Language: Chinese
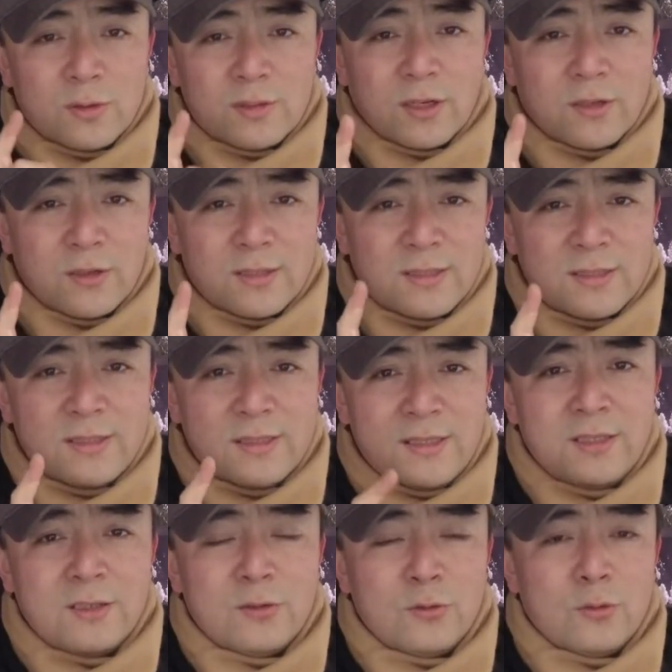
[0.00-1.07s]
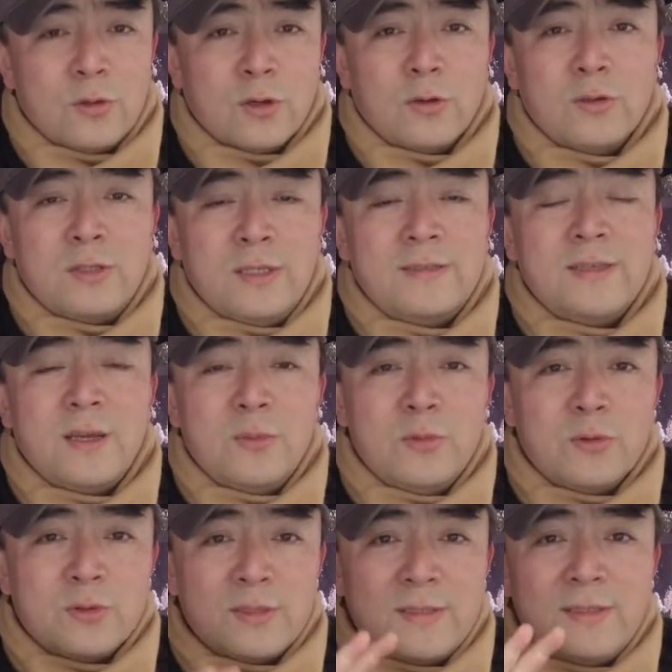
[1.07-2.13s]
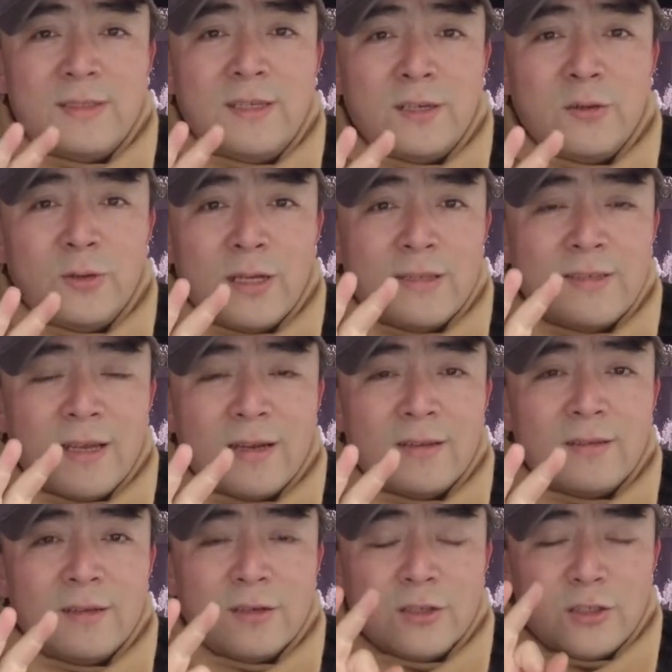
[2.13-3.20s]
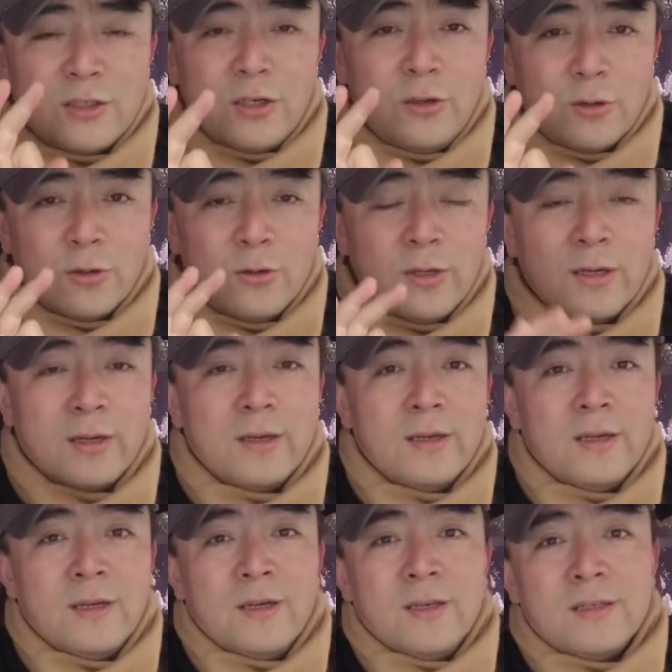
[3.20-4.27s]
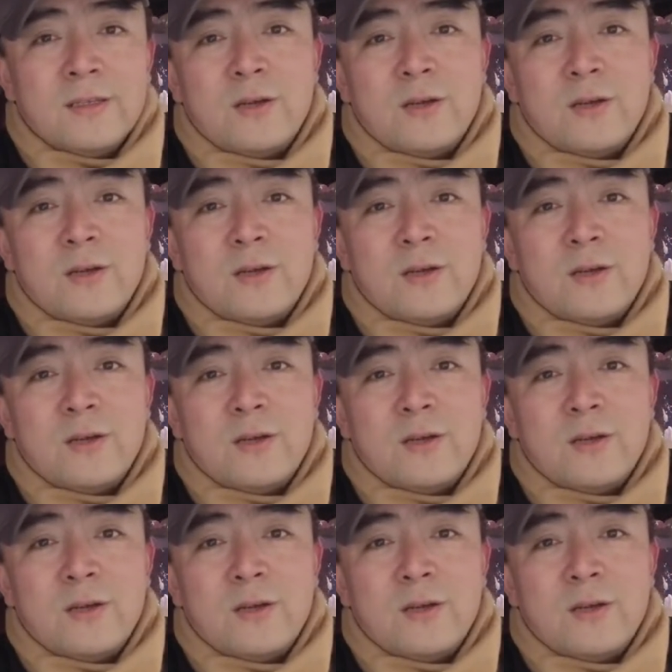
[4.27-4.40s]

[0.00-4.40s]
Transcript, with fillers: 找到私信的入口，第三步私信留言三个字儿“车友会”，